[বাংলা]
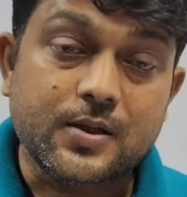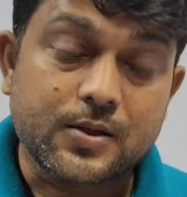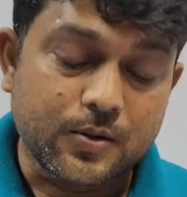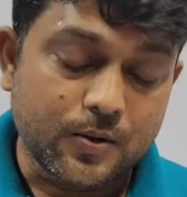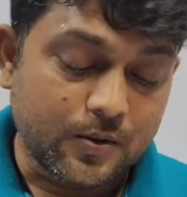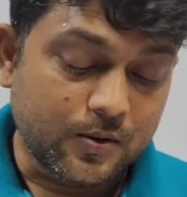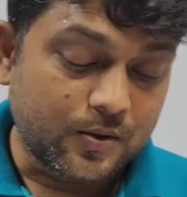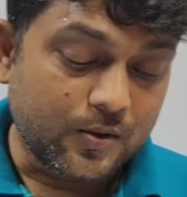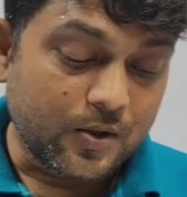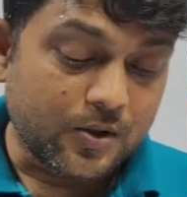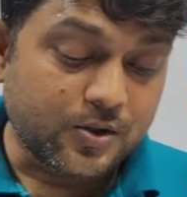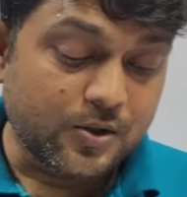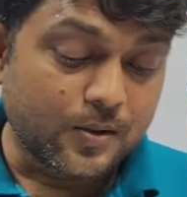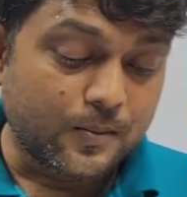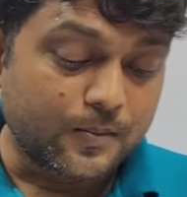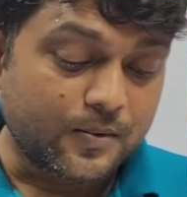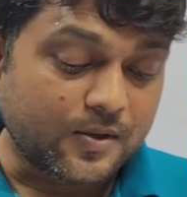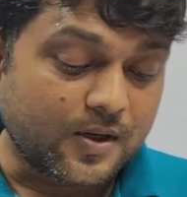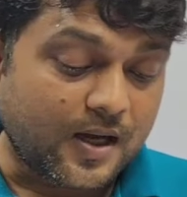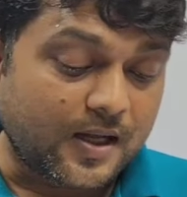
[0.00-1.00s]
থেকে ষোলো দশ
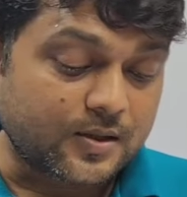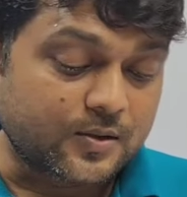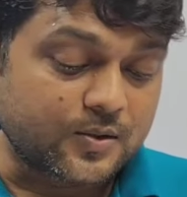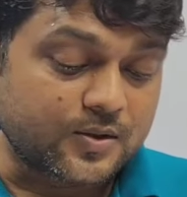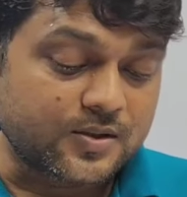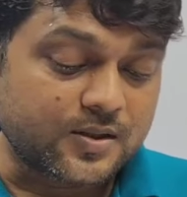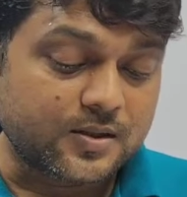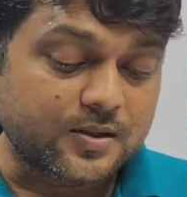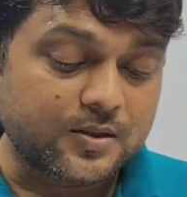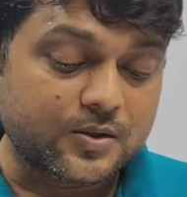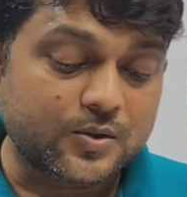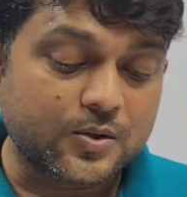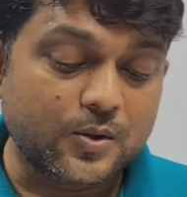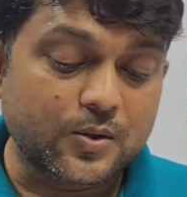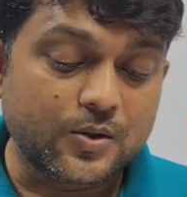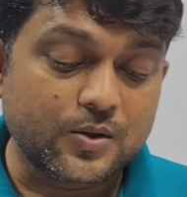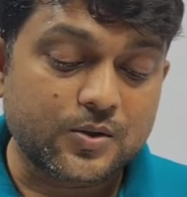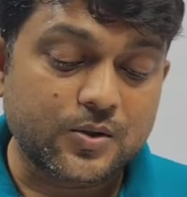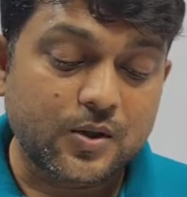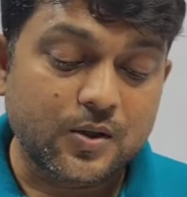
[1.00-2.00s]
নম্বর আন্তর্জাতিক
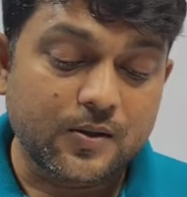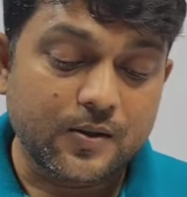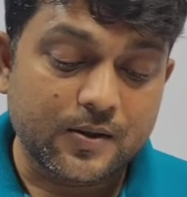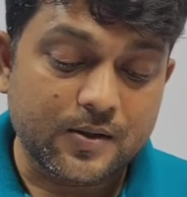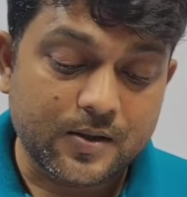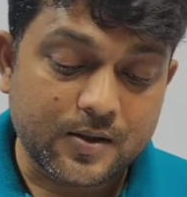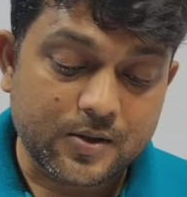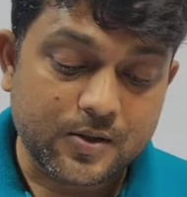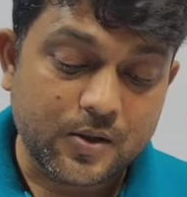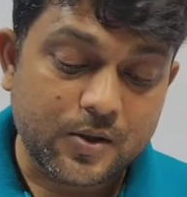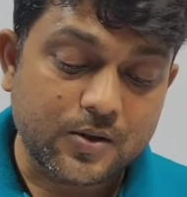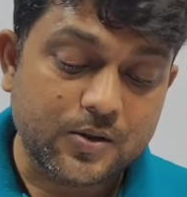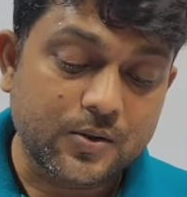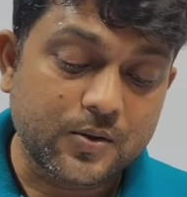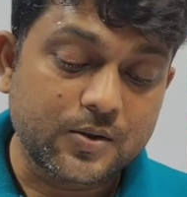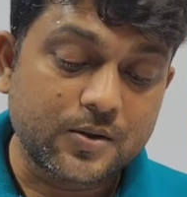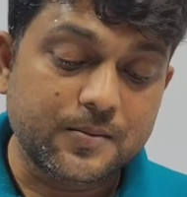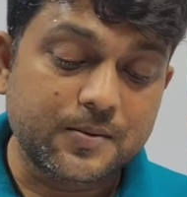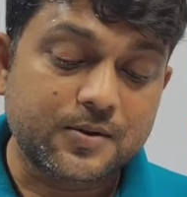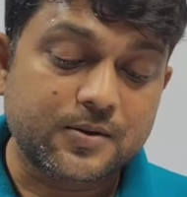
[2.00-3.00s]
সৌর সংগঠনের ষষ্ঠ
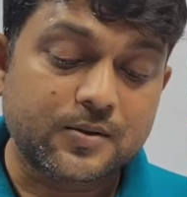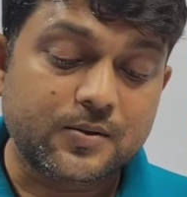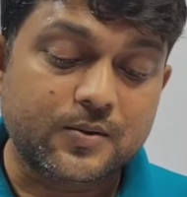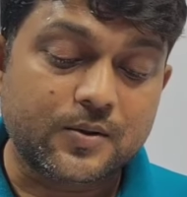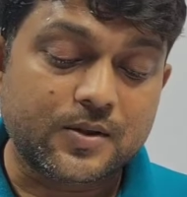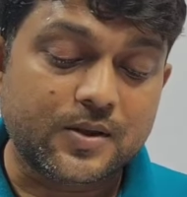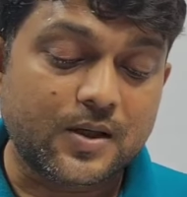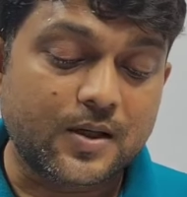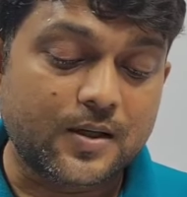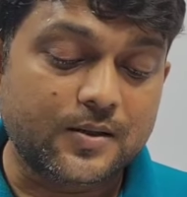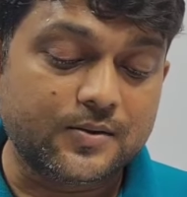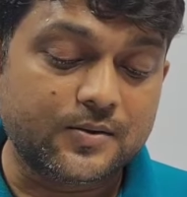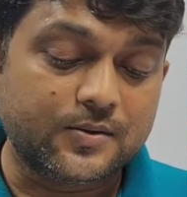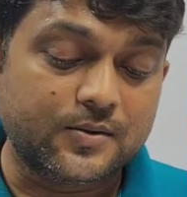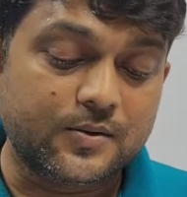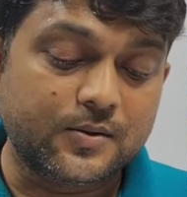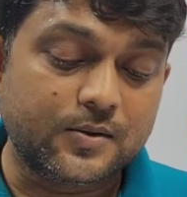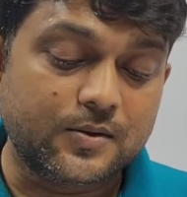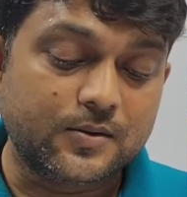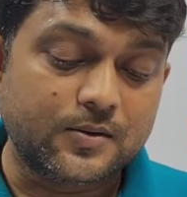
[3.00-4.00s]
অধিবেশন কোথায়
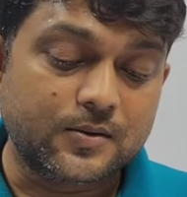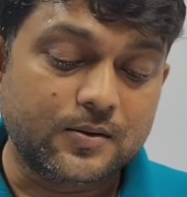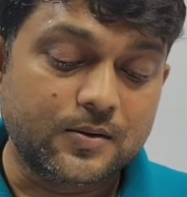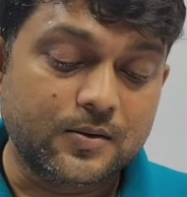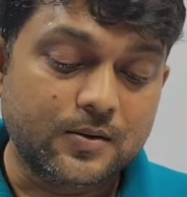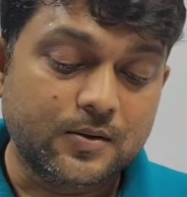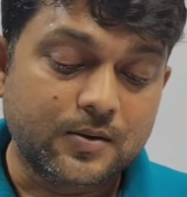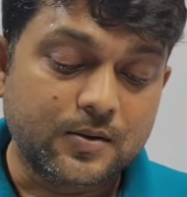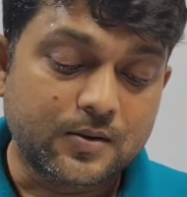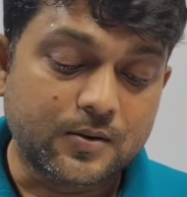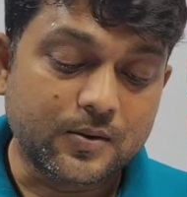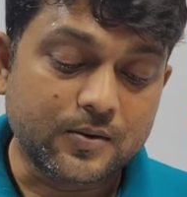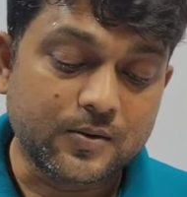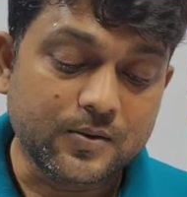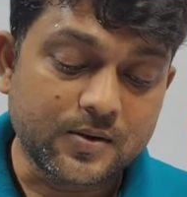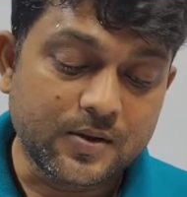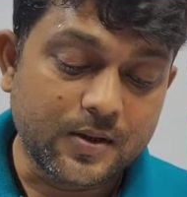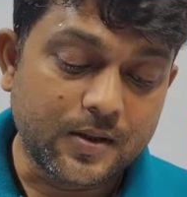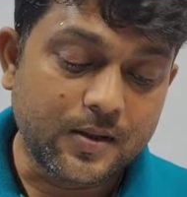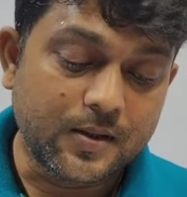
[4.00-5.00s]
আয়োজিত হলো
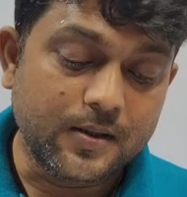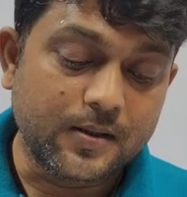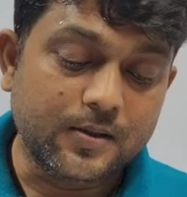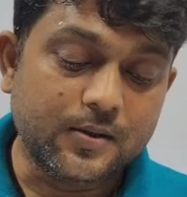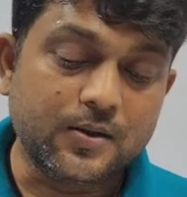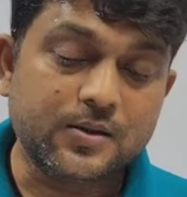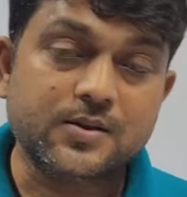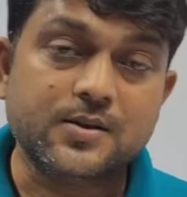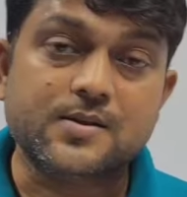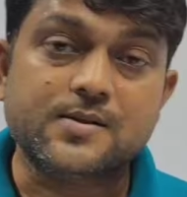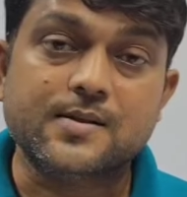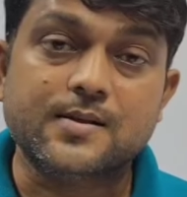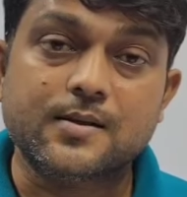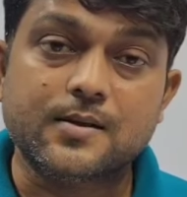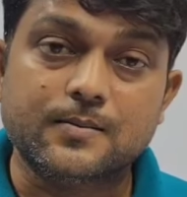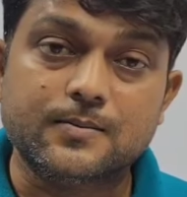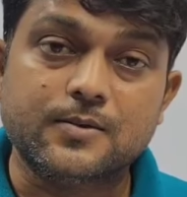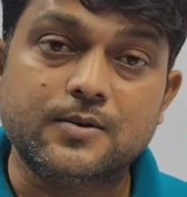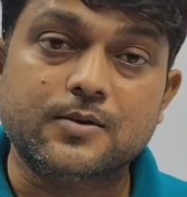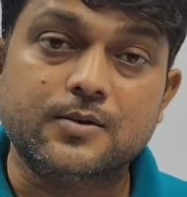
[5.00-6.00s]
নতুন দিল্লি দশের সি
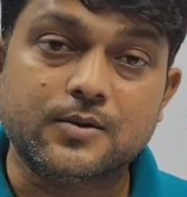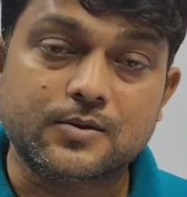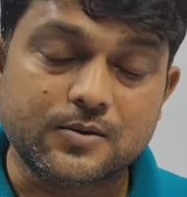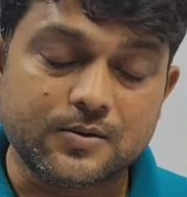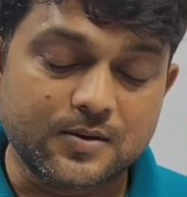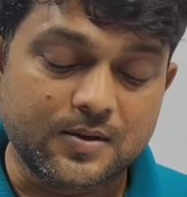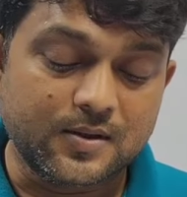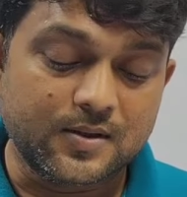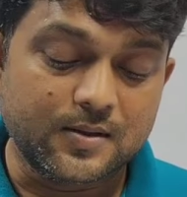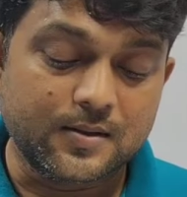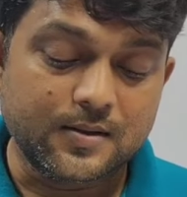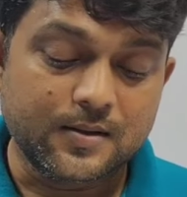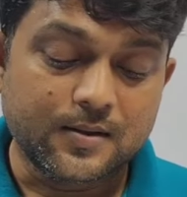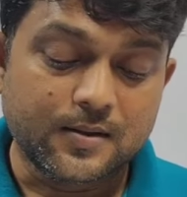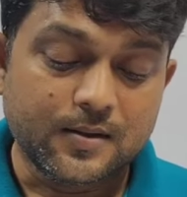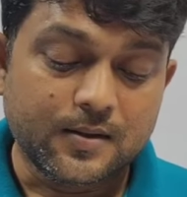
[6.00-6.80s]
নম্বর নতুন দিল্লি